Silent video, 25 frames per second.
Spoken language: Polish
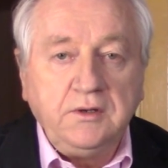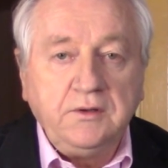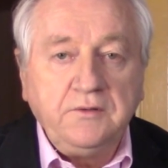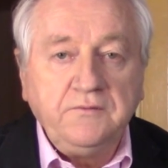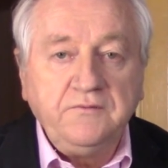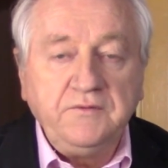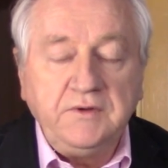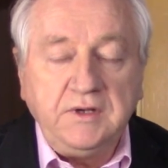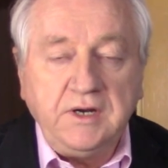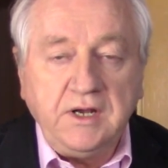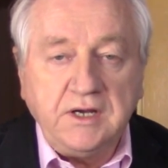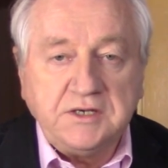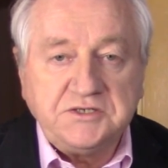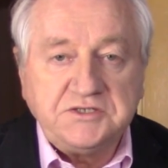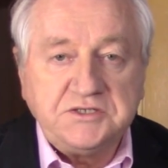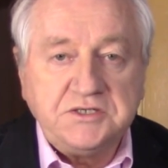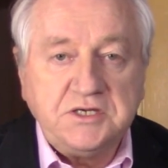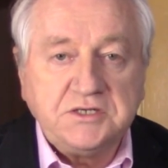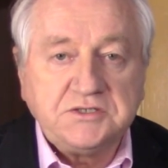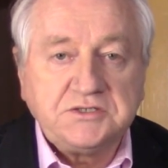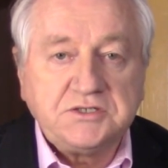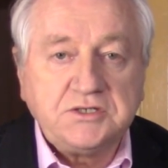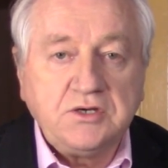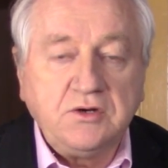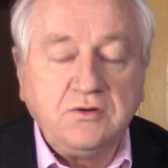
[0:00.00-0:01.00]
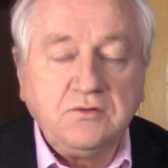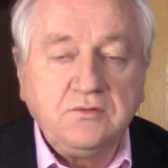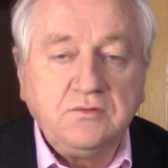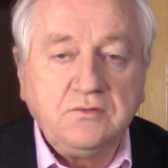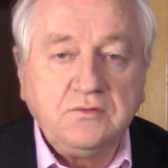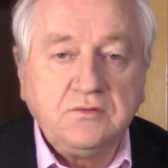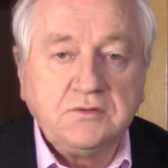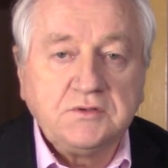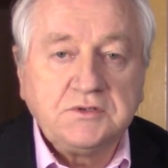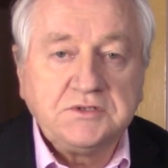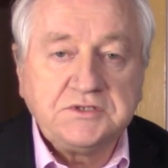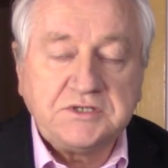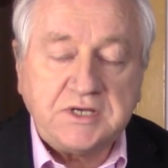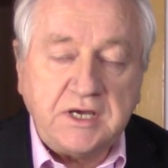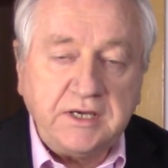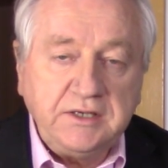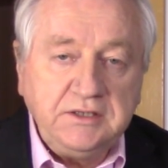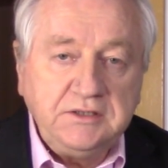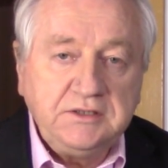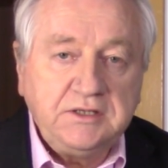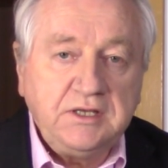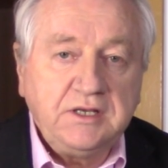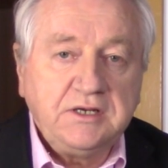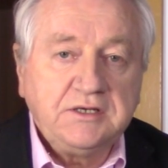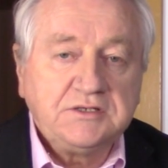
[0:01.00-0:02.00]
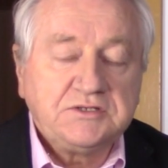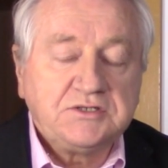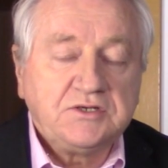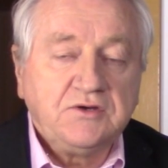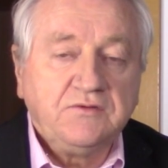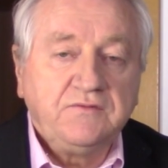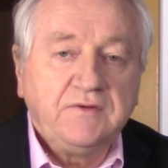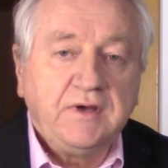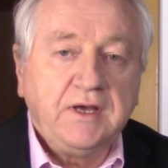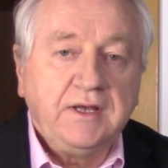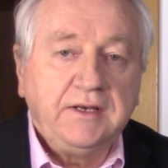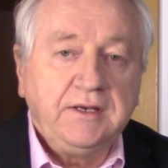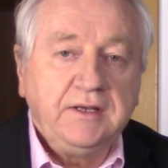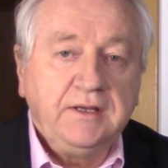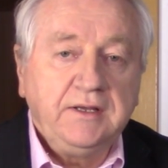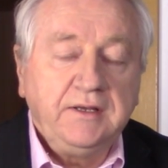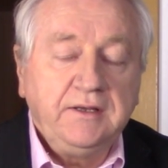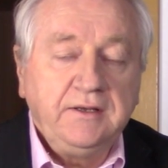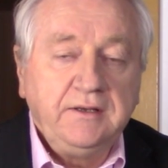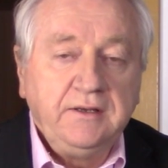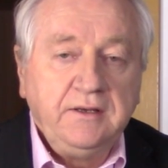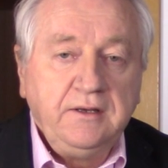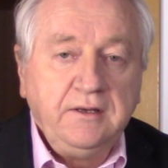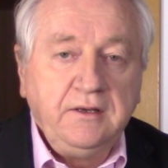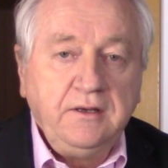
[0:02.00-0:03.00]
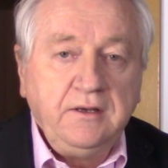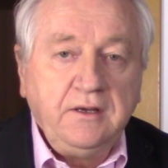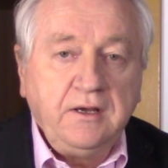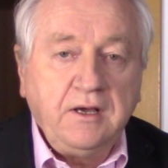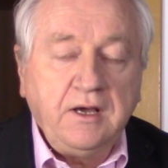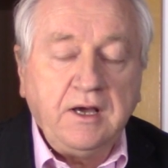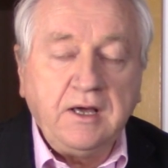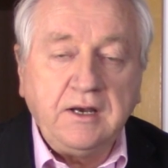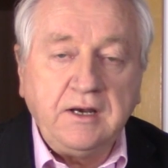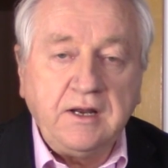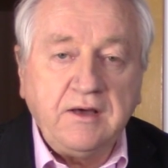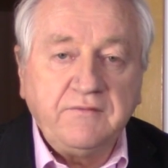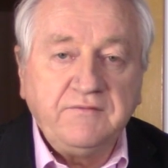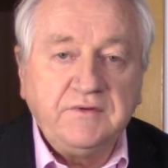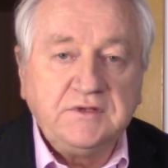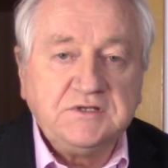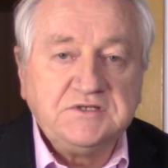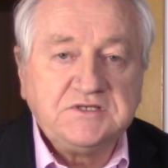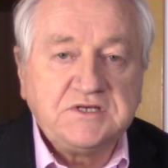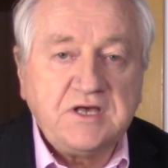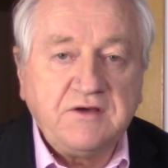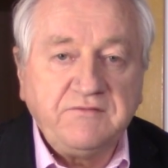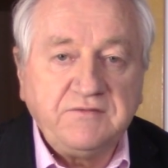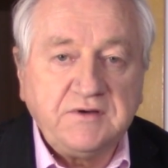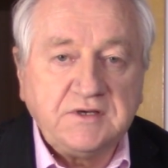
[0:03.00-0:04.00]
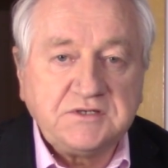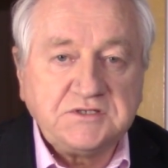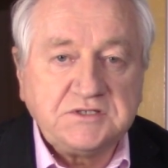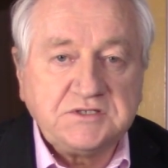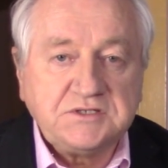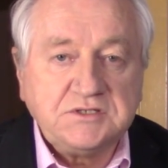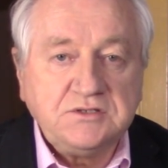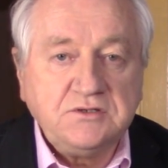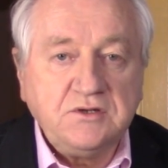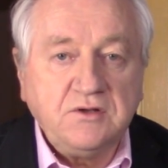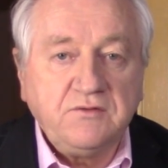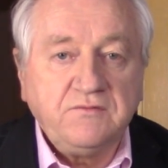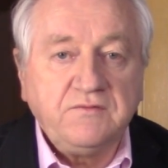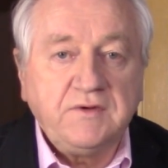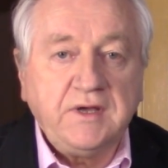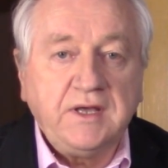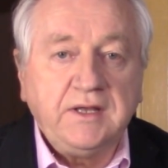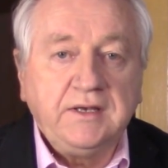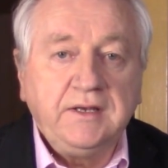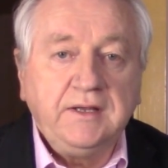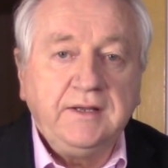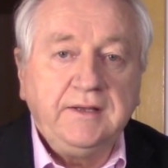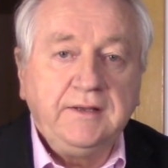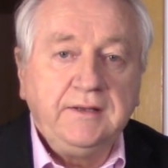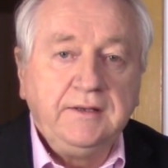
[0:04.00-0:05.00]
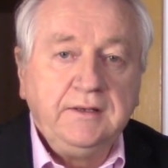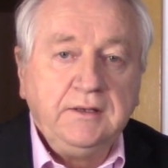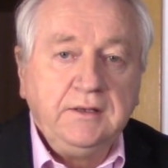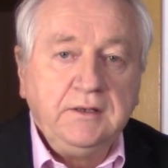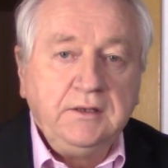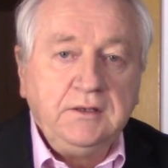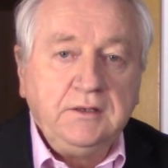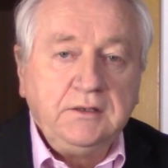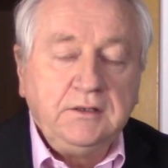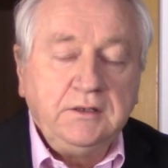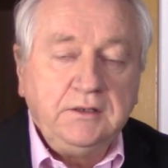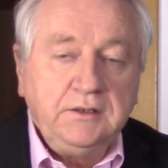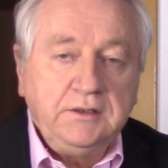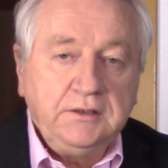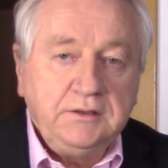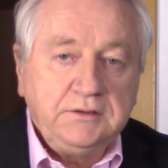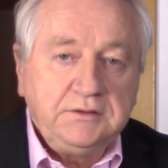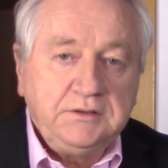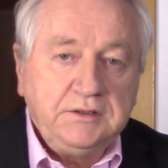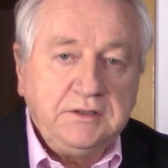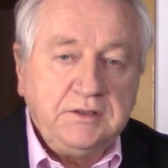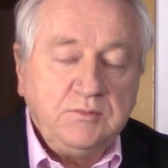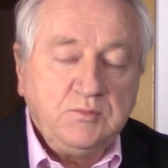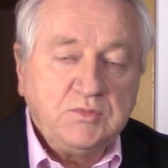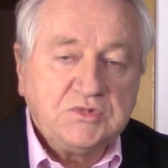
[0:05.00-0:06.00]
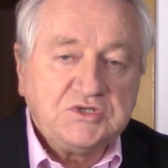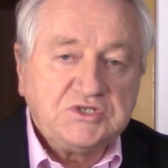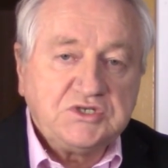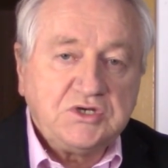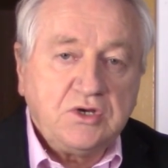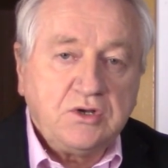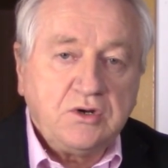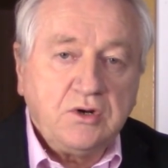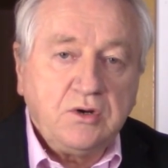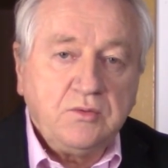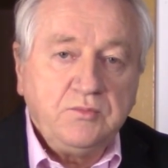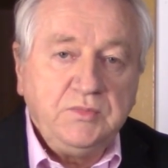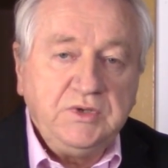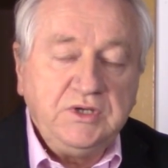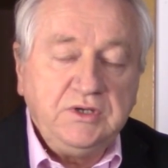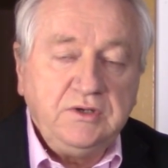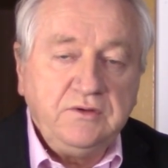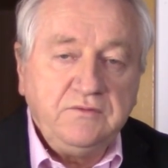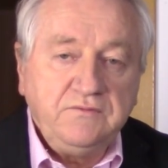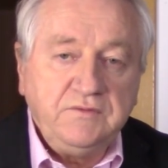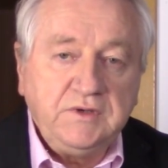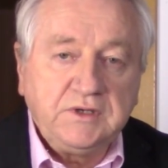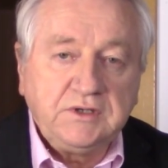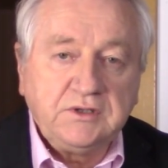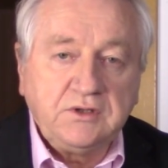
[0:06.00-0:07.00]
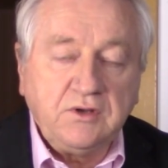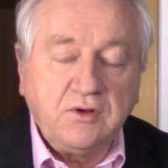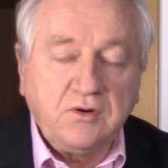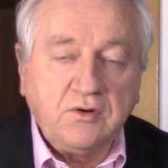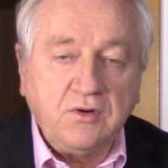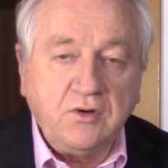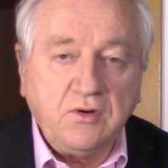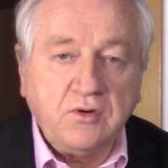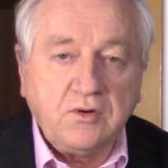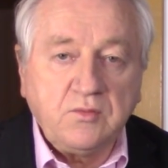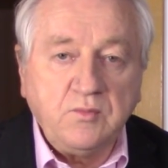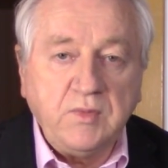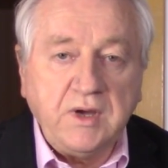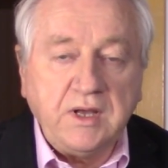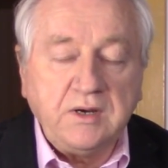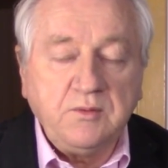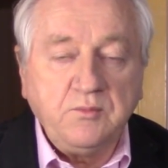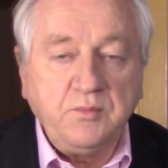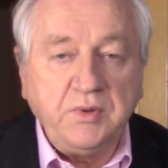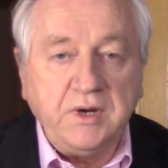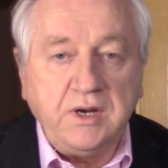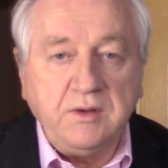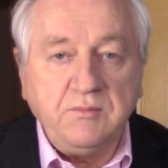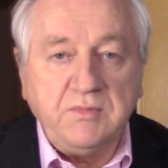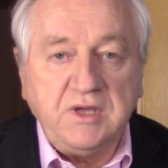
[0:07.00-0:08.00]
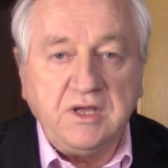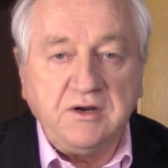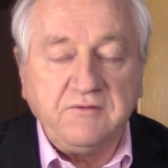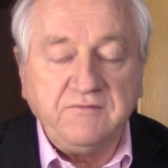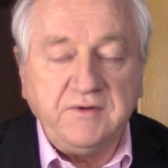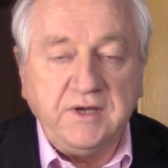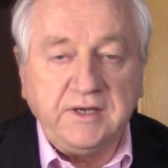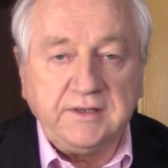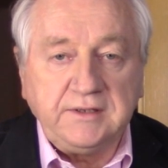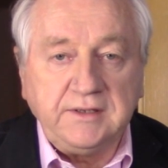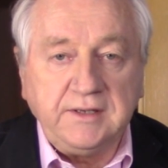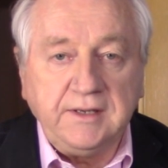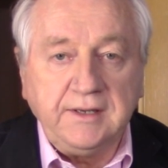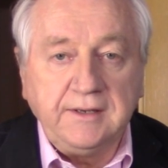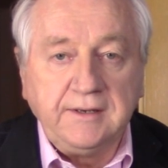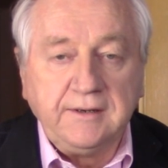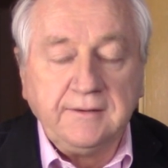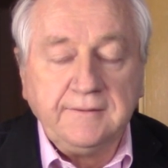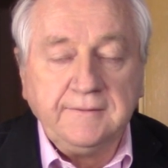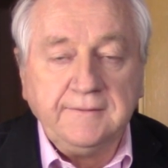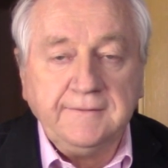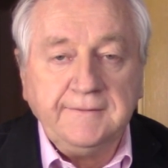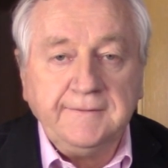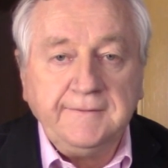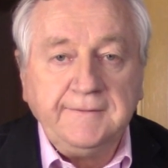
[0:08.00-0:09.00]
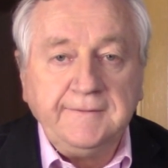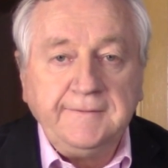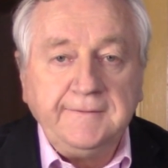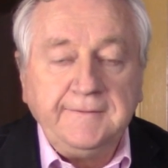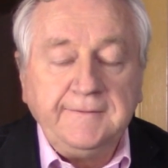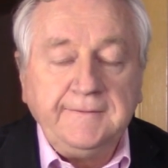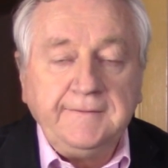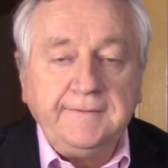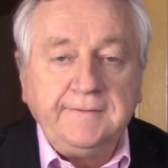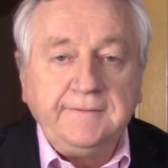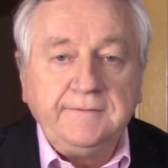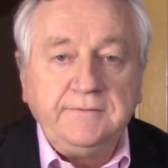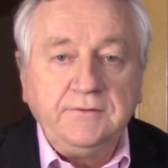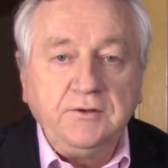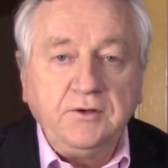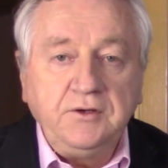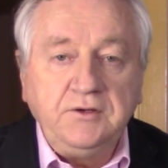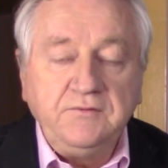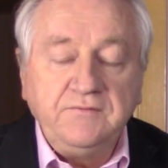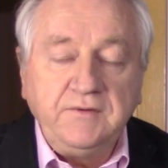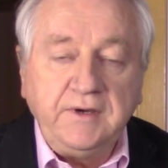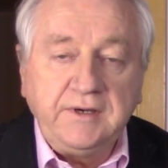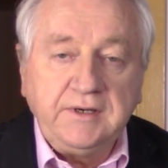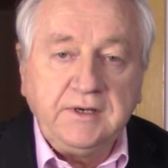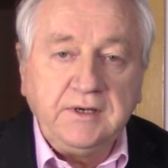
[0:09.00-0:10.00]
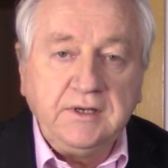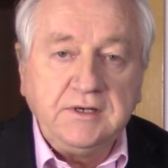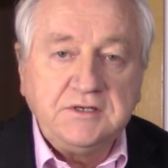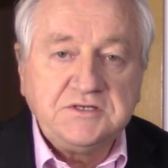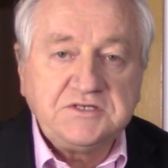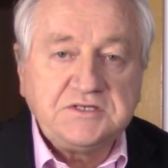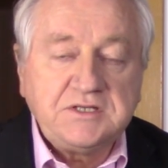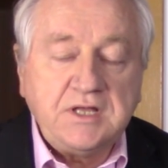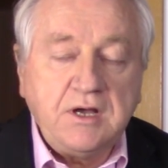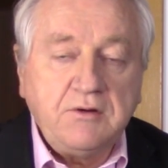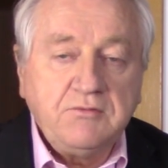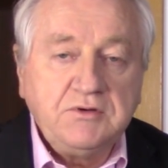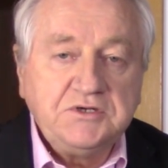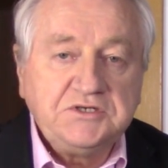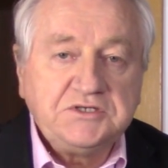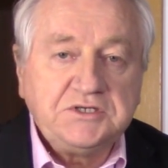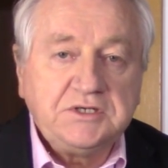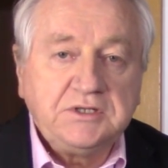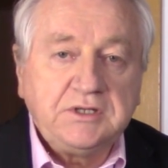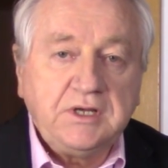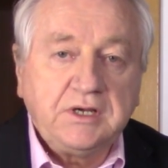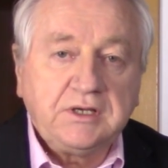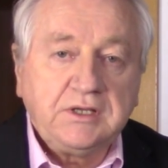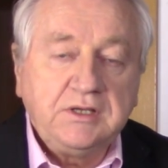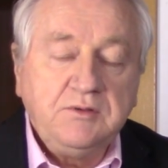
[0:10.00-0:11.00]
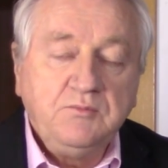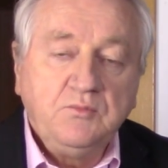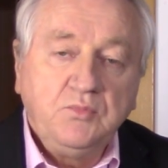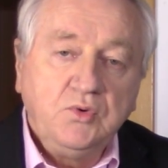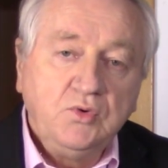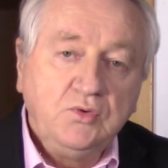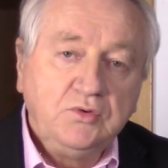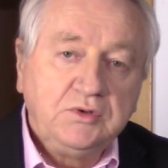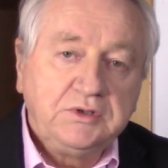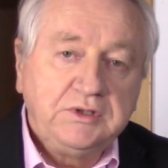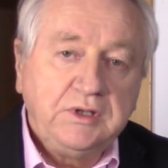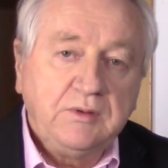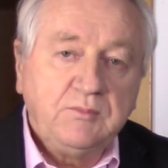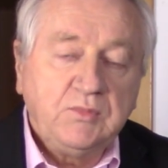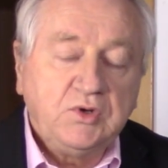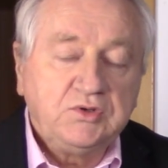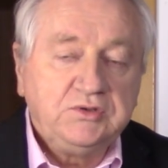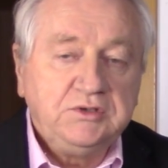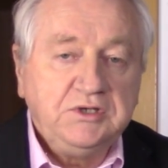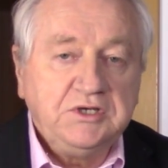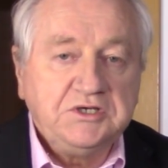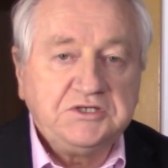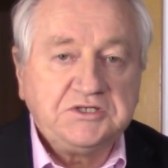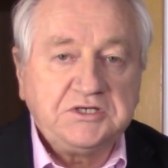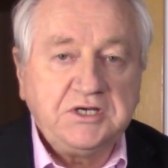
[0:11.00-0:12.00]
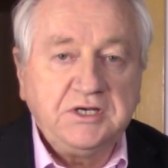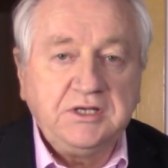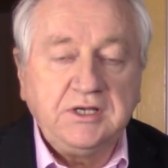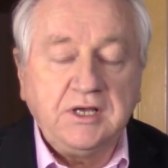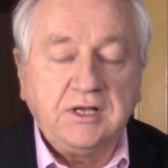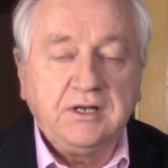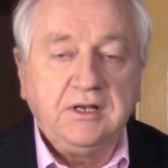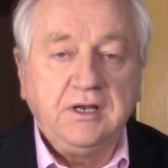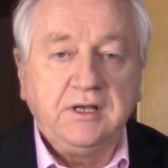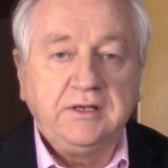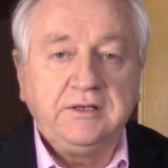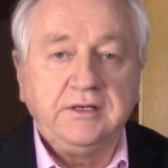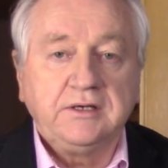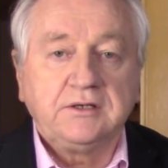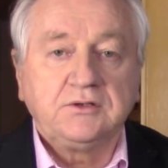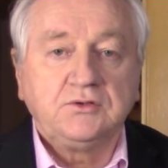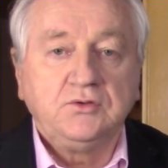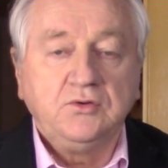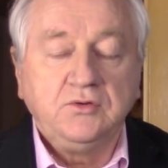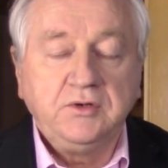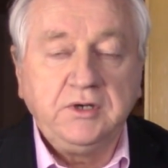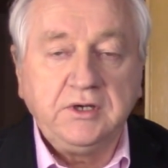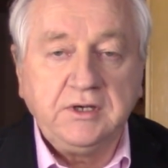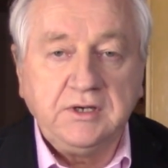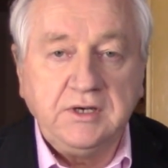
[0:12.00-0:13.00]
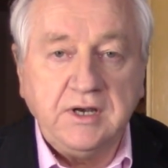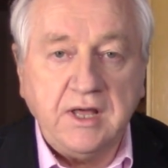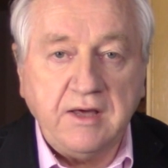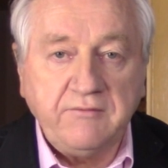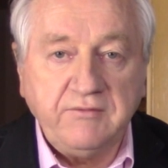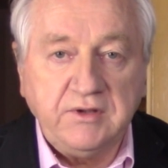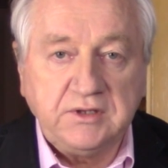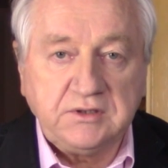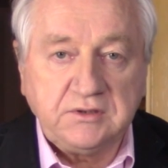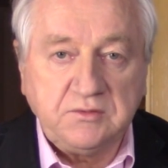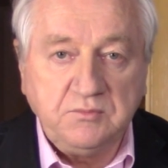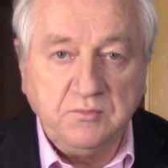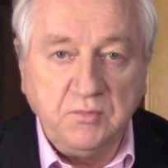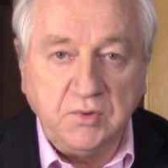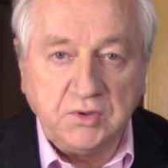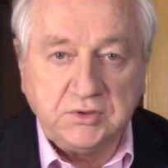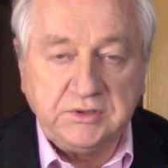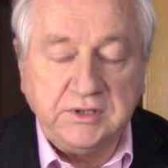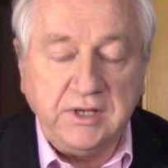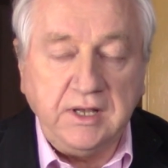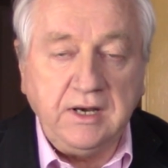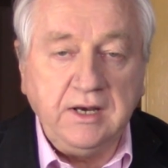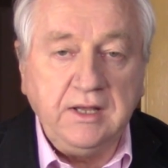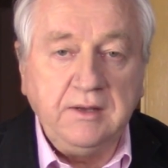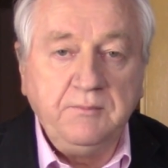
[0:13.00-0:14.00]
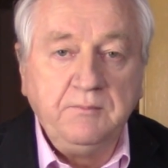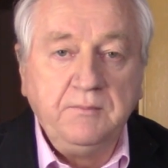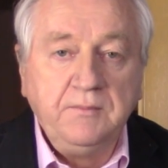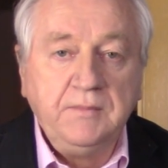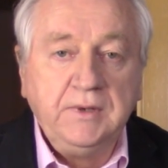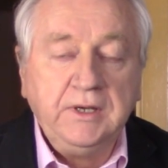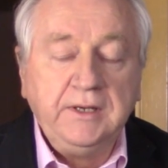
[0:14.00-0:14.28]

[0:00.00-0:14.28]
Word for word: wyraźnie są zainteresowane, a nawet zafascynowane e, tym, co robi Viktor Orban, premier Węgier. No i Węgry stały się takim punktem odniesienia, dla niektórych nawet modelem,